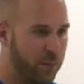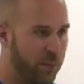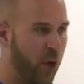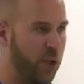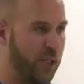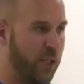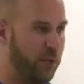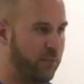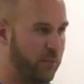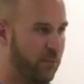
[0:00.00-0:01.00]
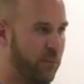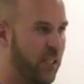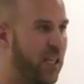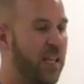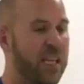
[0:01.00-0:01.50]
pronta.
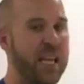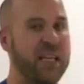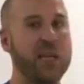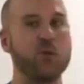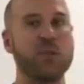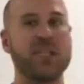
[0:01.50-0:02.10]
E então, num